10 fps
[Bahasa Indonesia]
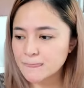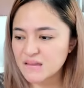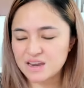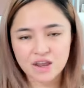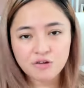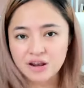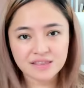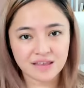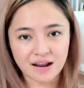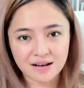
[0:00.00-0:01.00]
dia udah
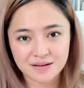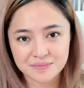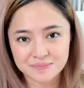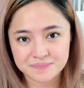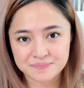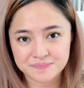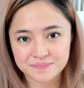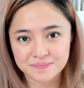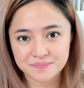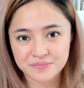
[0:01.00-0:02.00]
netral.
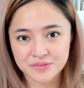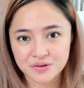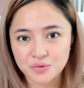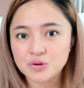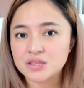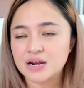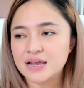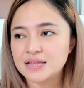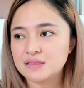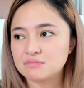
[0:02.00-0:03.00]
Udah
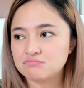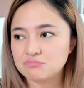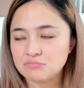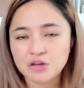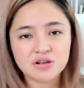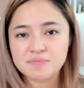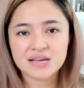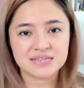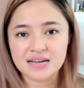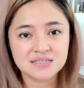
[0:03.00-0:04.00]
terlihat dia udah
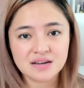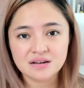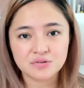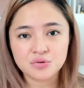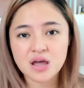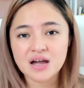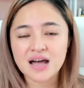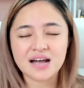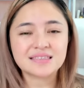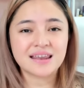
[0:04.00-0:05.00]
biasa aja, udah
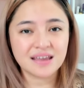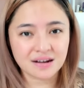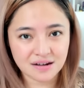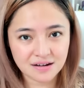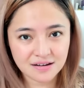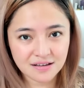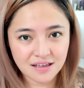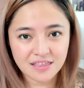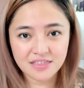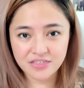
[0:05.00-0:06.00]
nggak ketrigger.
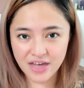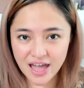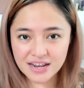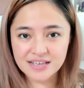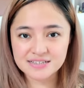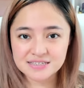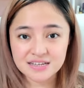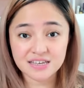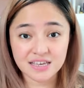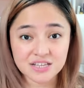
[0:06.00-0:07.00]
That is the
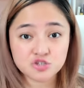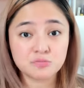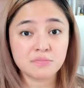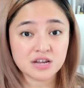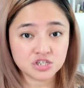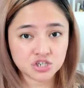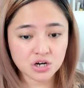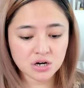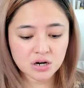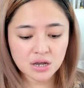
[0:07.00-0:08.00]
key to
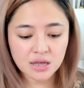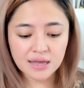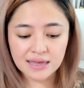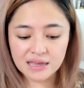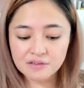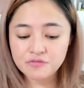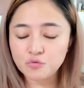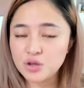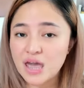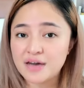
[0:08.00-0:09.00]
measure if
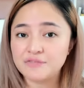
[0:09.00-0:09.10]
we have